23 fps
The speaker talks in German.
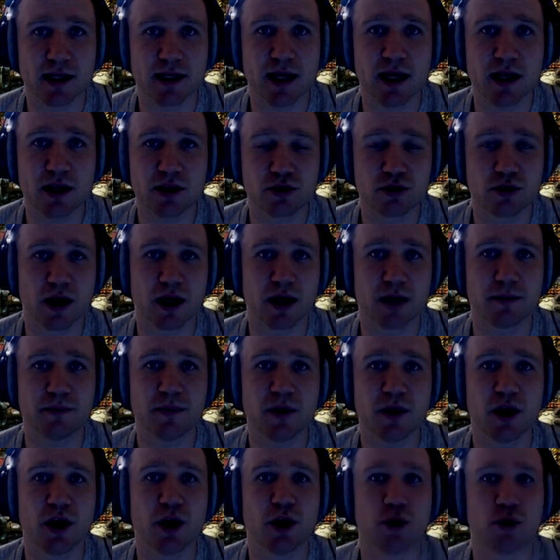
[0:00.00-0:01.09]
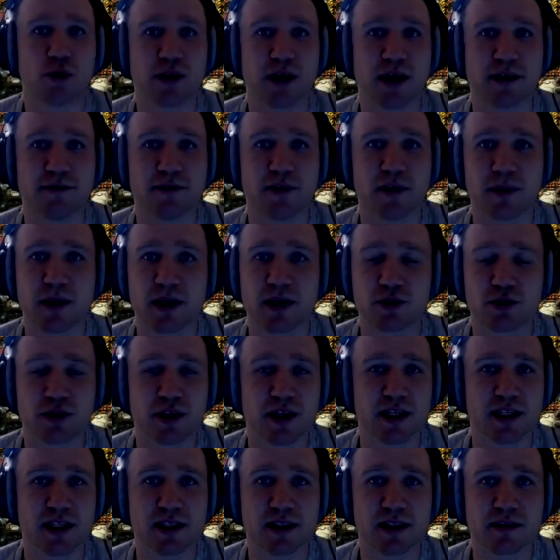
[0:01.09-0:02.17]
nachzuahmen und einfach mal zu
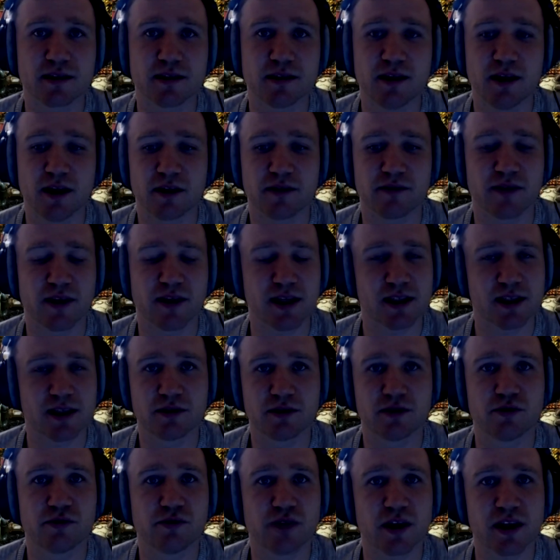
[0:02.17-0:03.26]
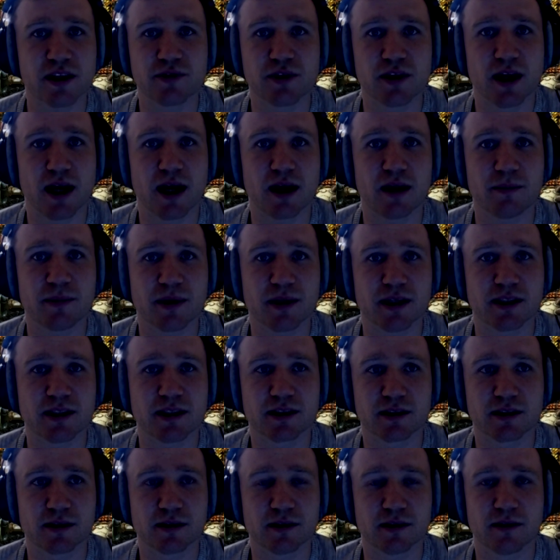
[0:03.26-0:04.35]
testen, was, was für eine
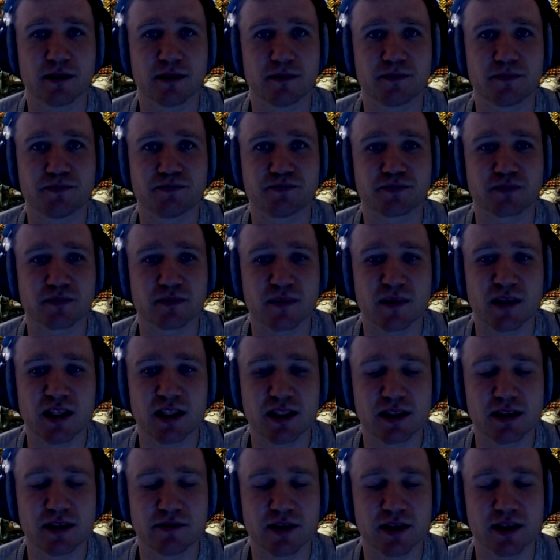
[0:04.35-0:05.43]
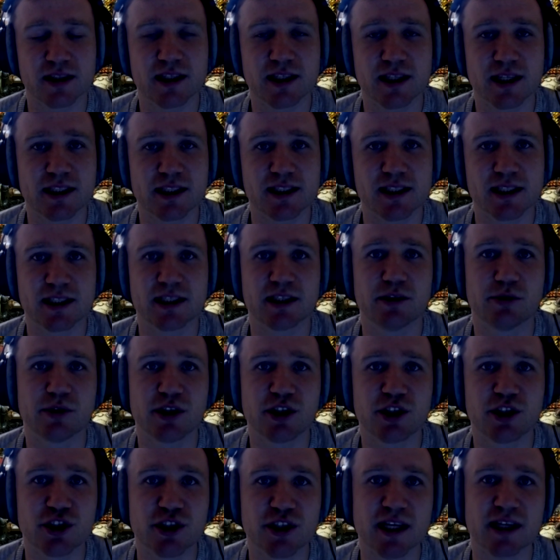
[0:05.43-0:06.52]
Arbeit ähm, diese, was hinter dieser Theorie
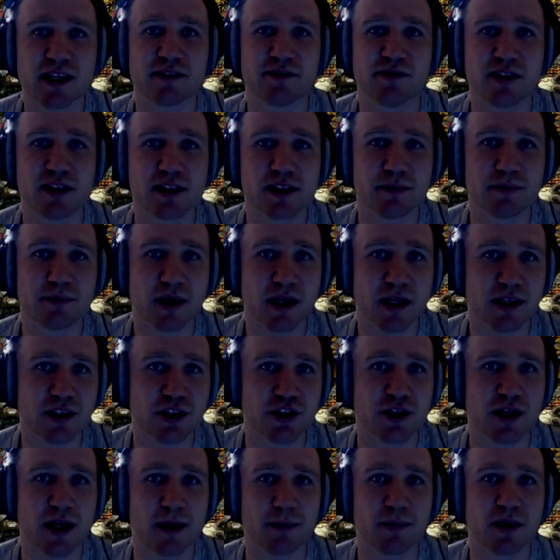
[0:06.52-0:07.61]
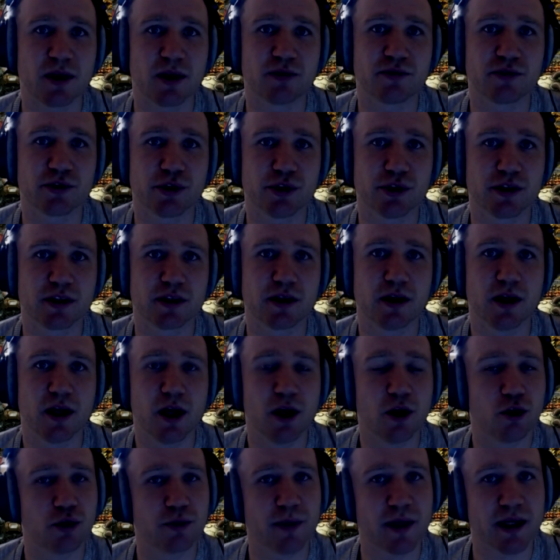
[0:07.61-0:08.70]
steckt, wie das im Praktischen ablaufen könnte.
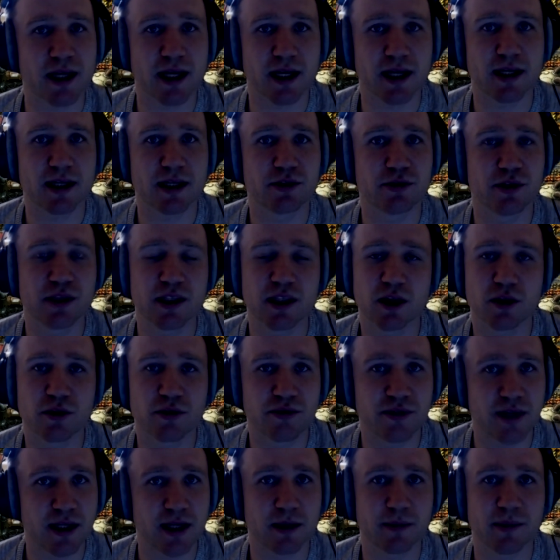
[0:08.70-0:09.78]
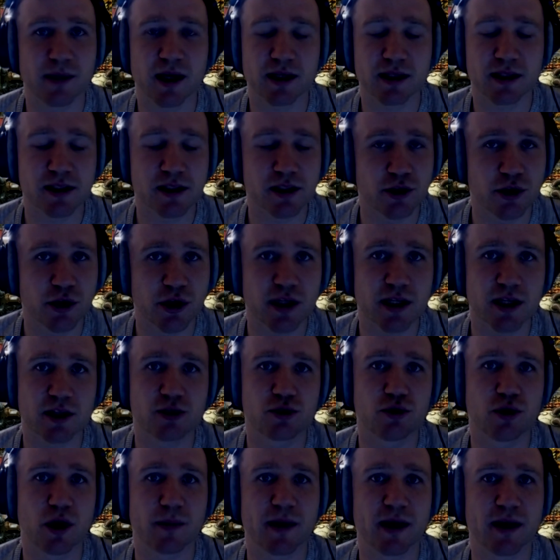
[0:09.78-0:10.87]
Und man kann natürlich auch Fehler machen. Das gehört
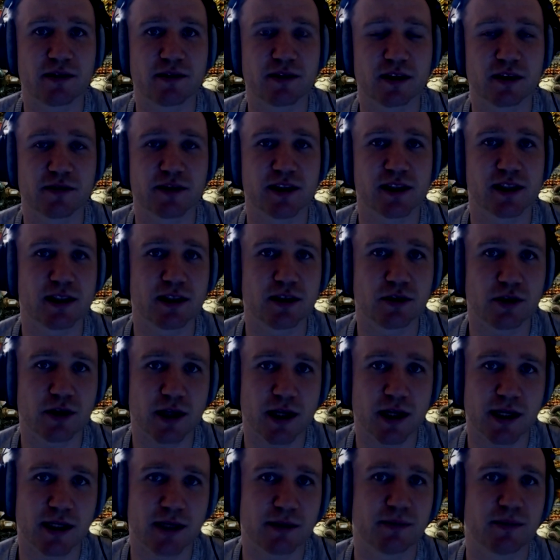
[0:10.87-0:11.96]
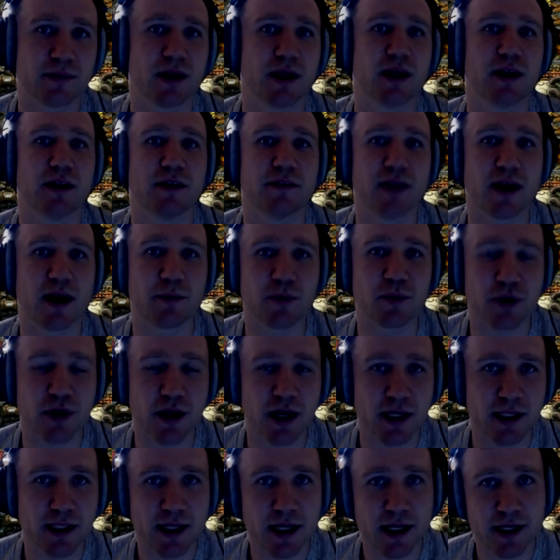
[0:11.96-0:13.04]
dazu am Anfang. Wir sind noch keine, wir haben noch
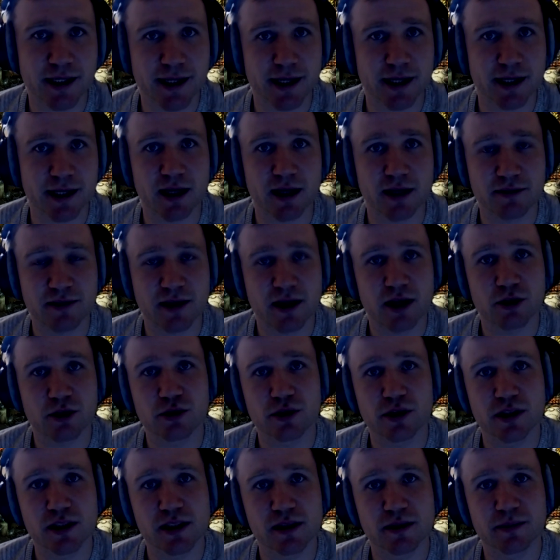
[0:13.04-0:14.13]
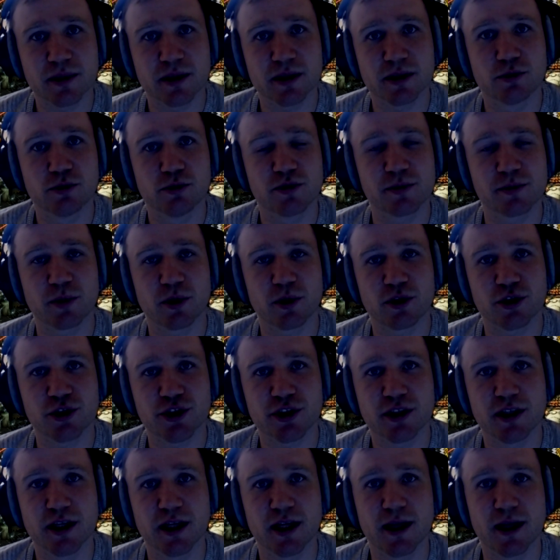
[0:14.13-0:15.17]
keine langjährige Erfahrung in dieser Berufsbranche.